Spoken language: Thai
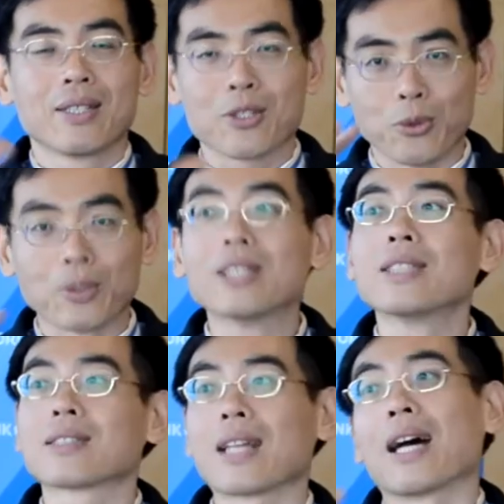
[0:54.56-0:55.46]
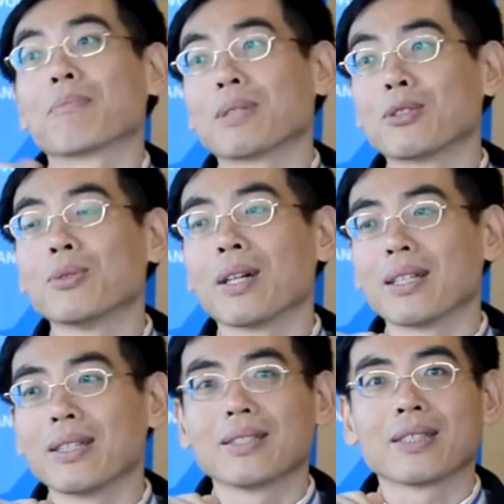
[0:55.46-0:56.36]
สูงขึ้นตามไปด้วย
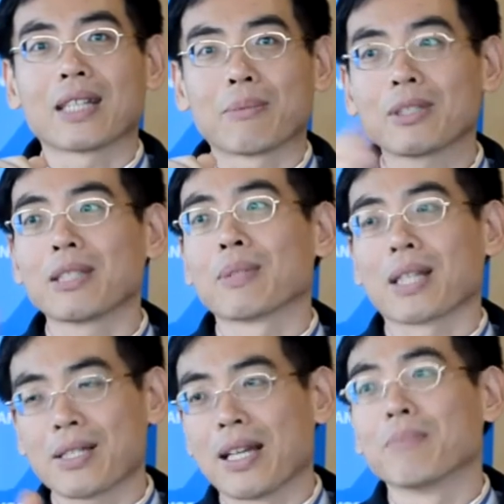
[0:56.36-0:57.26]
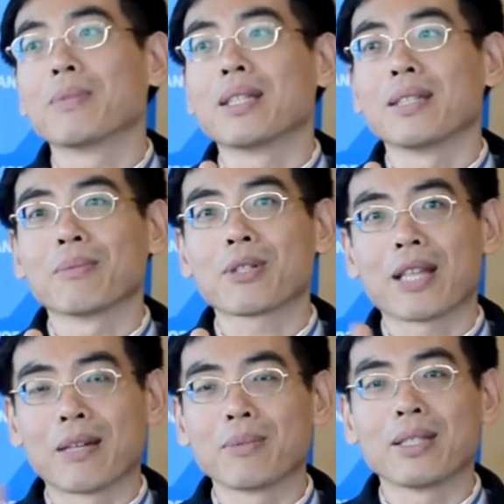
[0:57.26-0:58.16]
นะครับเพราะติดมาจากสามีเพราะสา
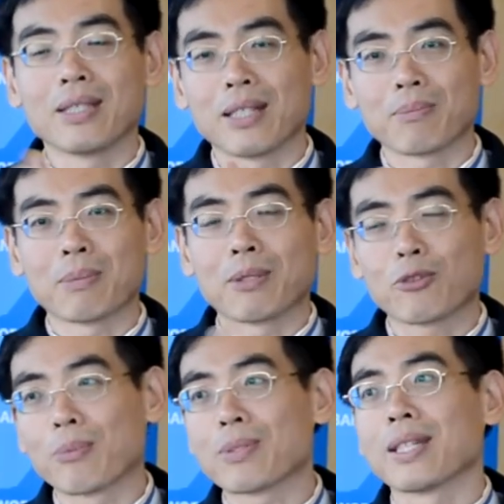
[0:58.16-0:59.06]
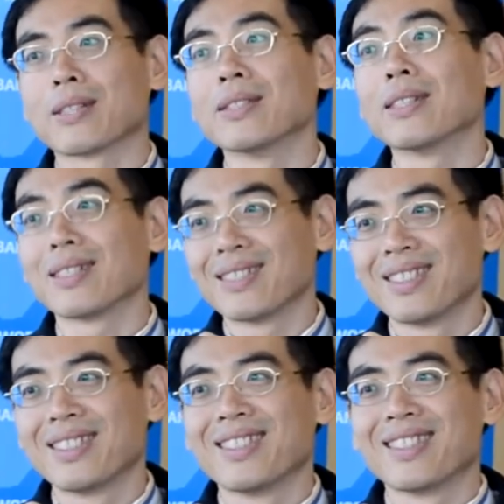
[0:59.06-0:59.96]
มีเนี่ยเป็นมีความเสี่ยงเยอะ
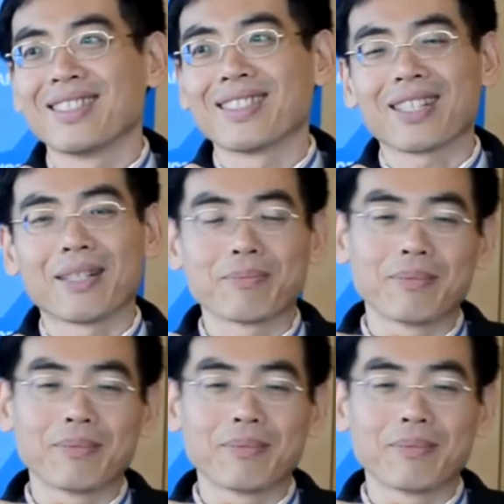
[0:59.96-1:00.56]
นะครับ